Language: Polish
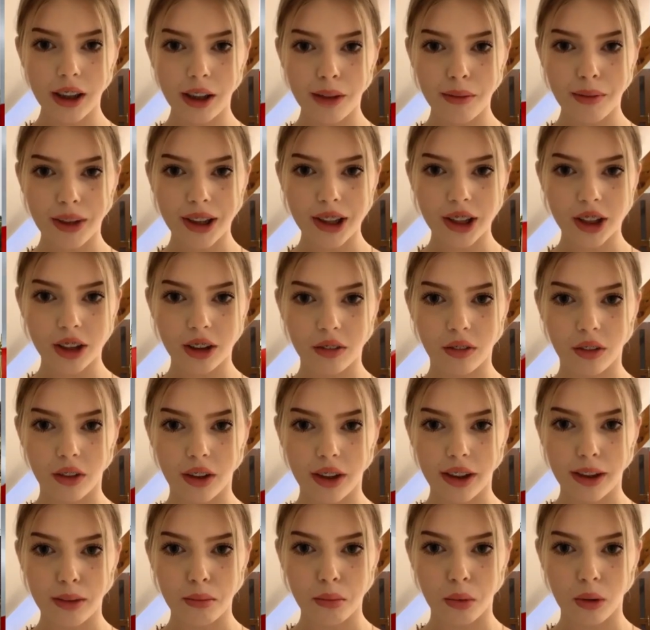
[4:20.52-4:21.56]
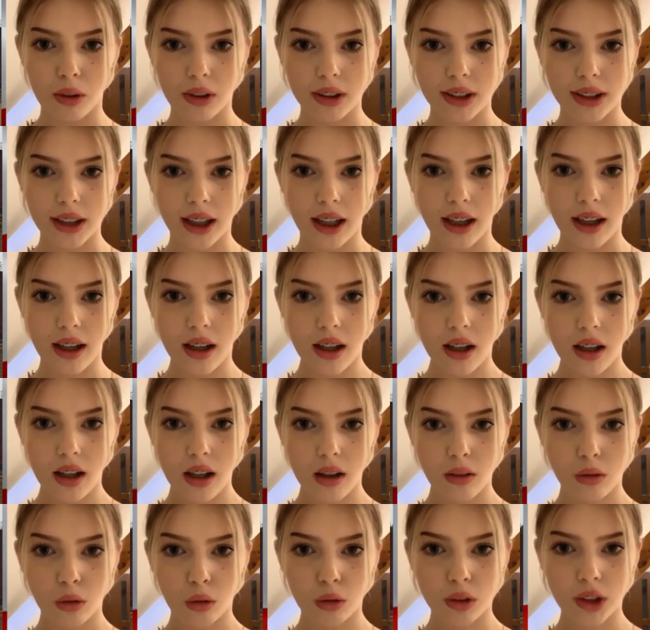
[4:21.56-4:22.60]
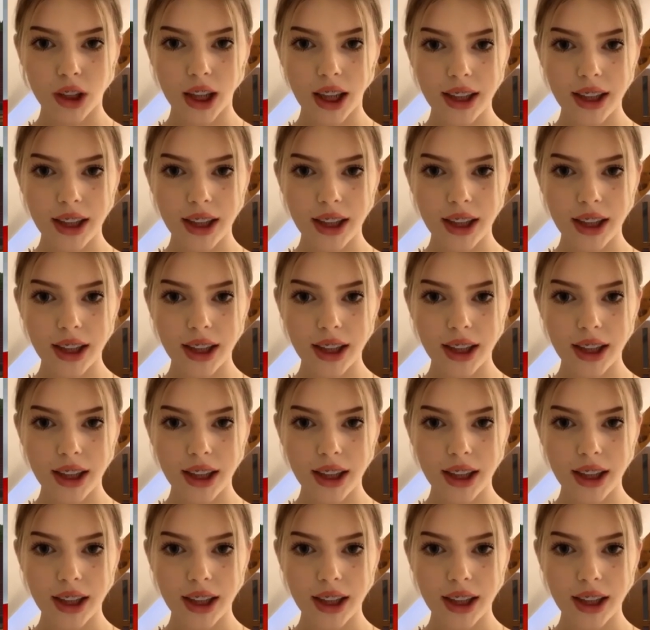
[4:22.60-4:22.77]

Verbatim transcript: marzyć o wolnej Polsce. Wówczas